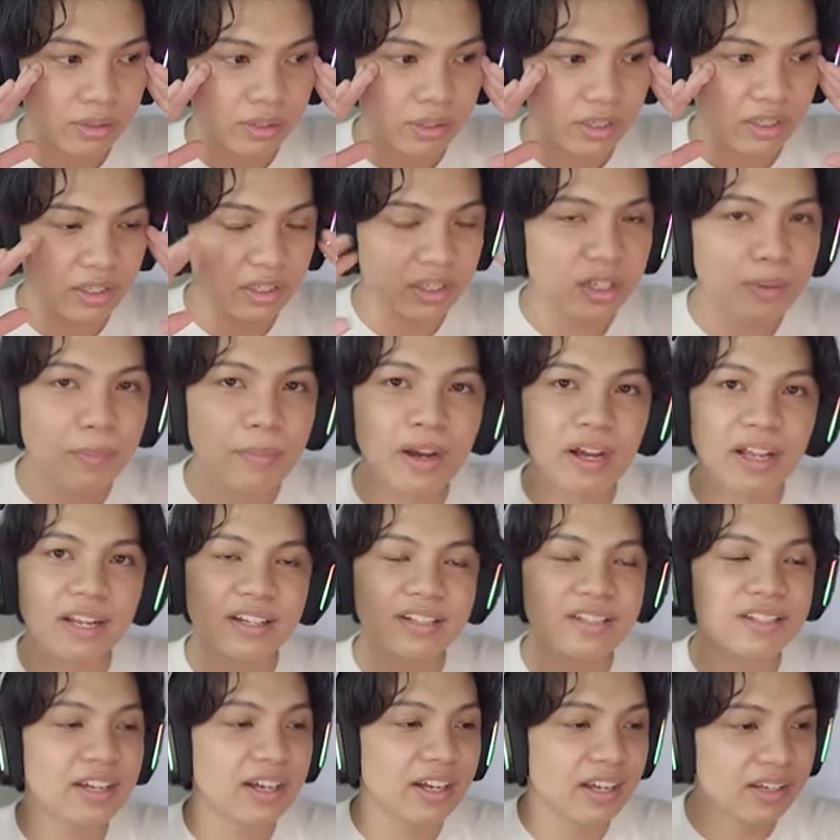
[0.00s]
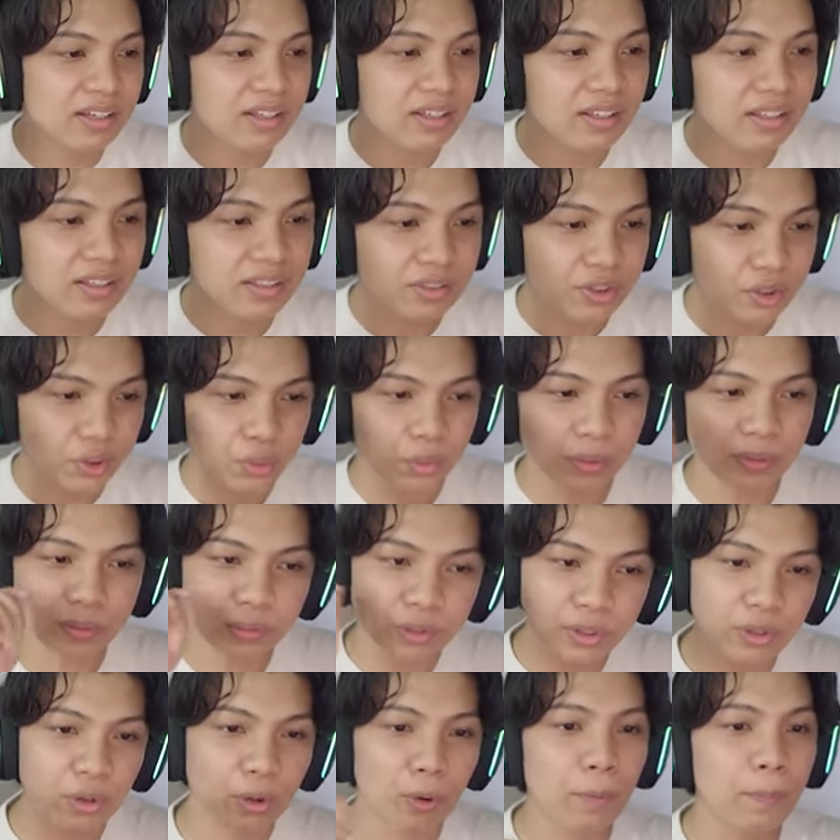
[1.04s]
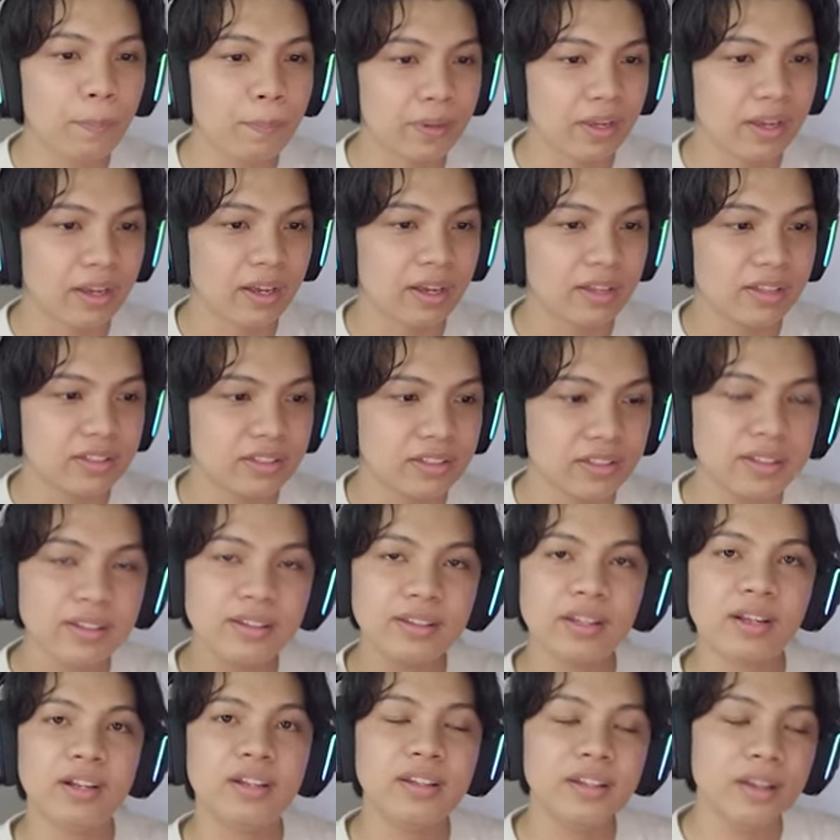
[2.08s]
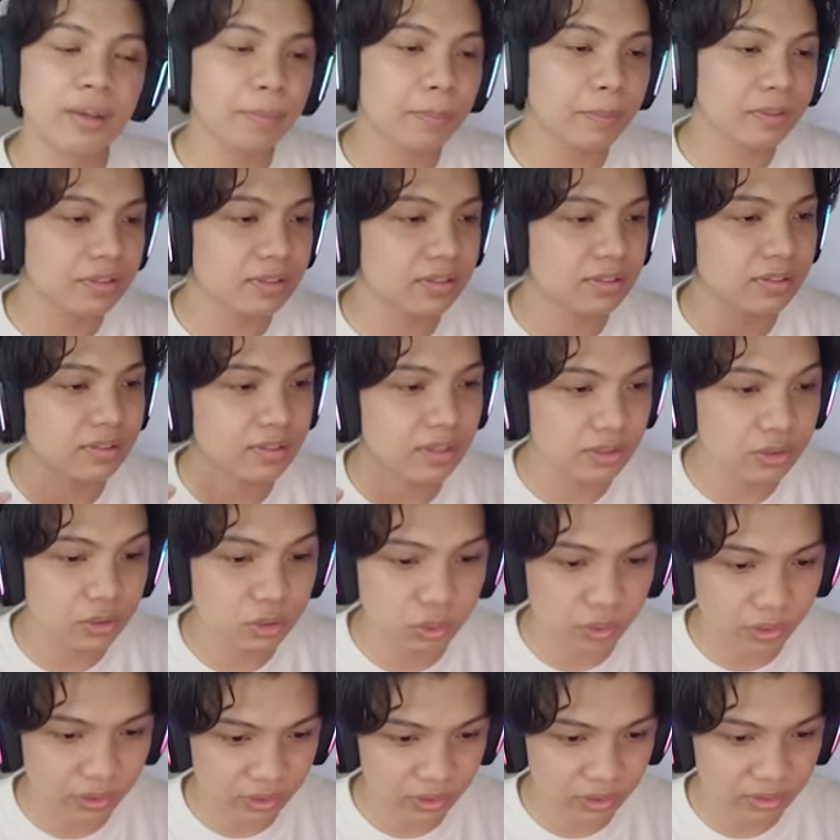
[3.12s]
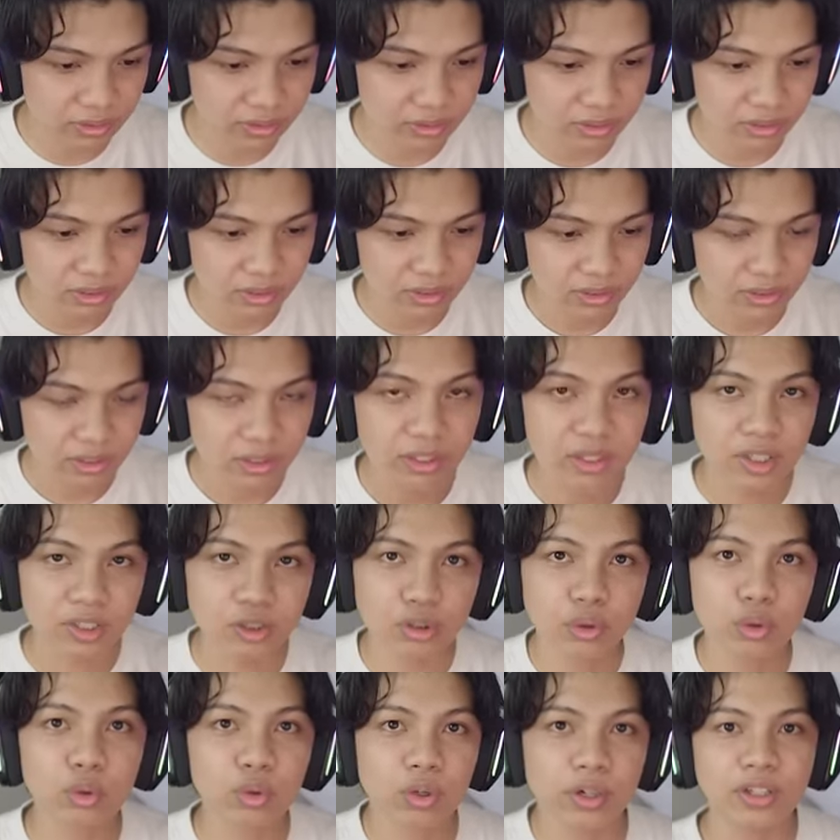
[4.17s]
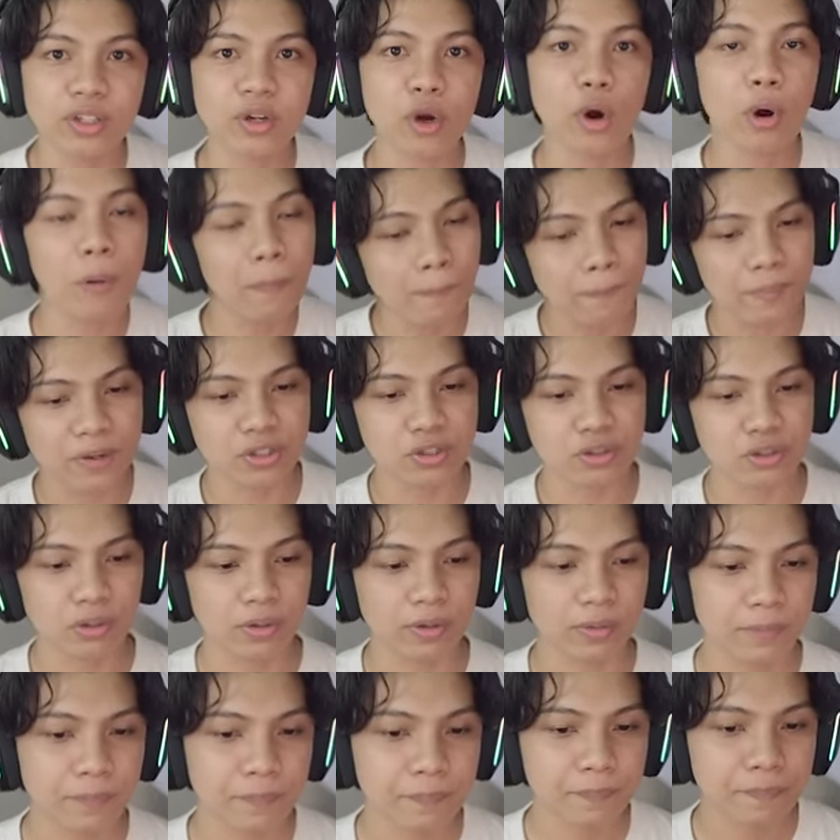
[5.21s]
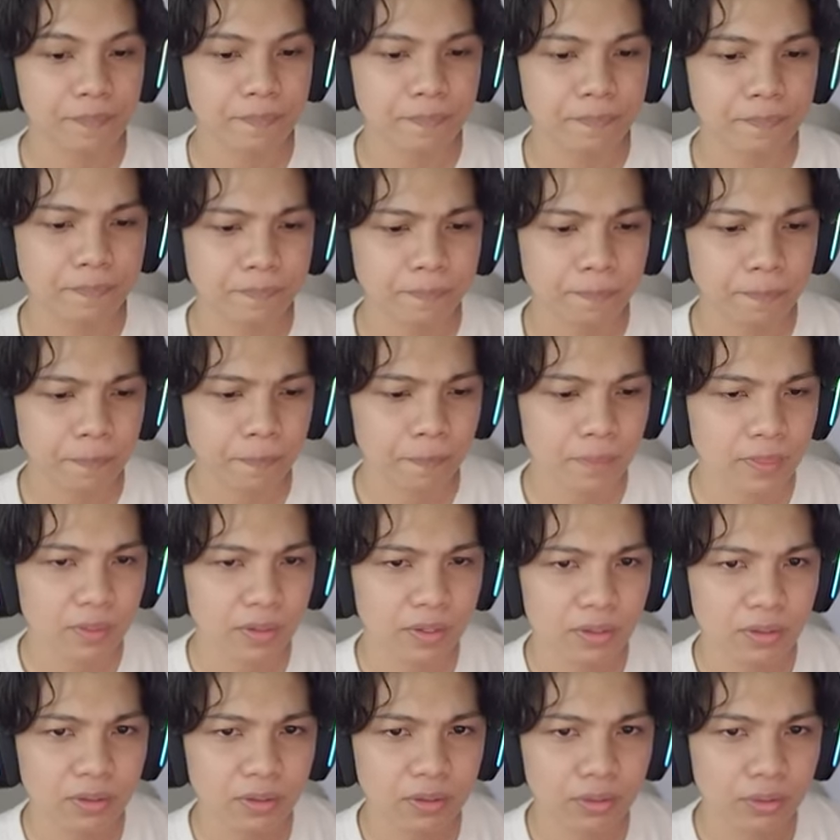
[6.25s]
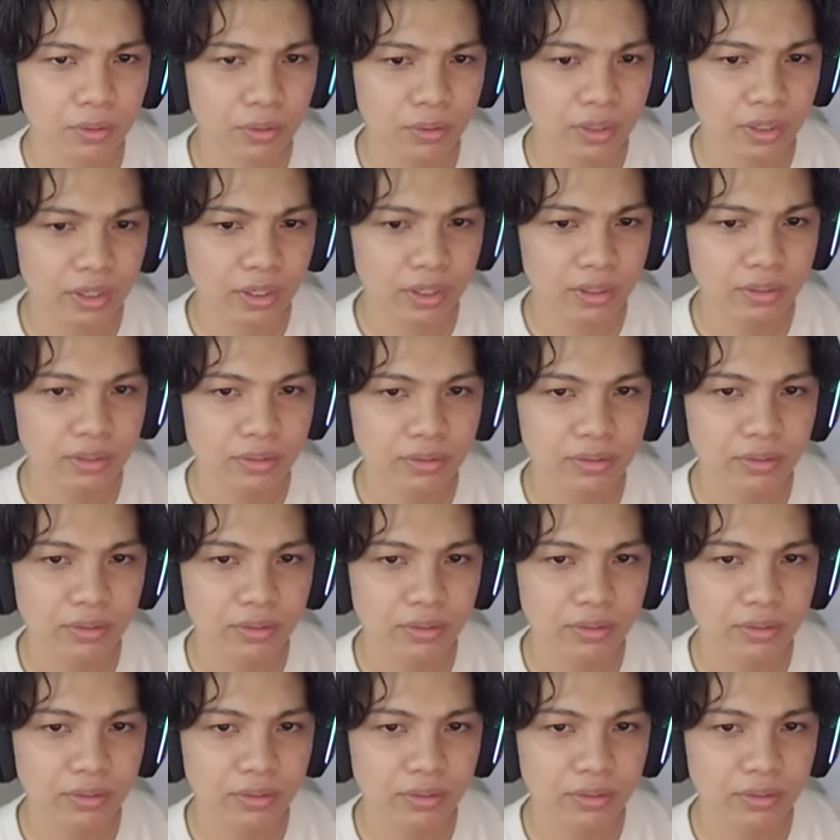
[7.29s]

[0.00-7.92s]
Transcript: Kayaknya dia bakalan nyari sesuatu yang OP ya. Jadi ntar dia pas ngancurin, itu keluarnya OP cuy. Oke. Okay.